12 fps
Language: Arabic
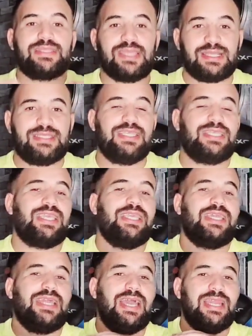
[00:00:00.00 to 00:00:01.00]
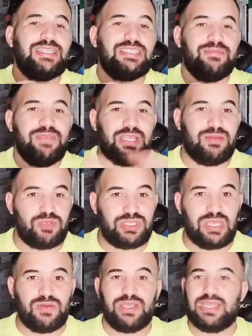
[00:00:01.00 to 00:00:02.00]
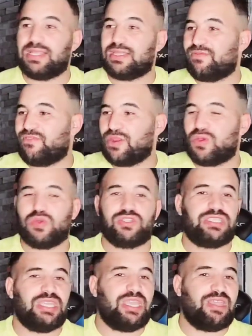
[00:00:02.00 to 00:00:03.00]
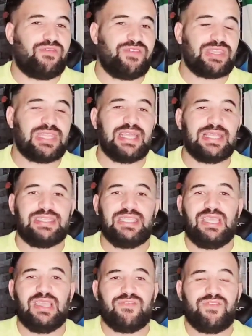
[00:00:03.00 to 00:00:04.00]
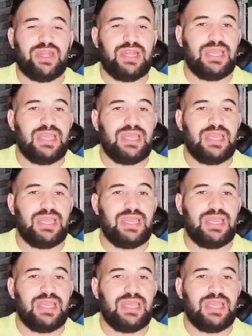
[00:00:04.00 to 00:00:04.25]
تكتيكيا على جميع المستويات في الكوتشينغ في التكتيك في